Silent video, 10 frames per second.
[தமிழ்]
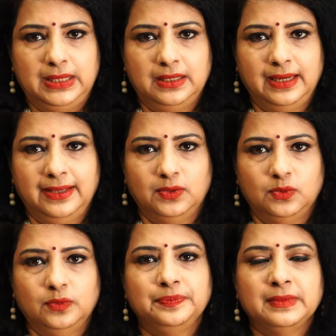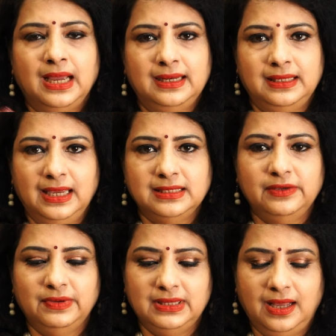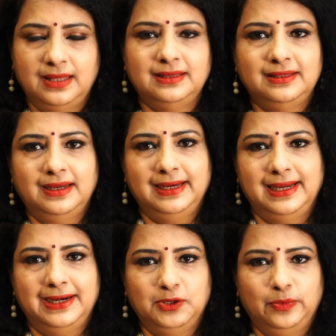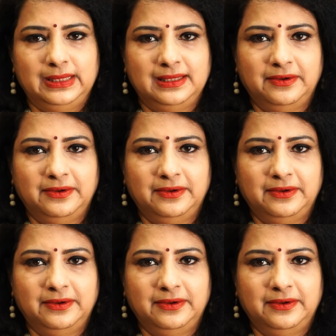பட்டுகிட்டே இருக்கும் அந்த ஏசி வந்து அந்த தண்ணியை எடுக்குமே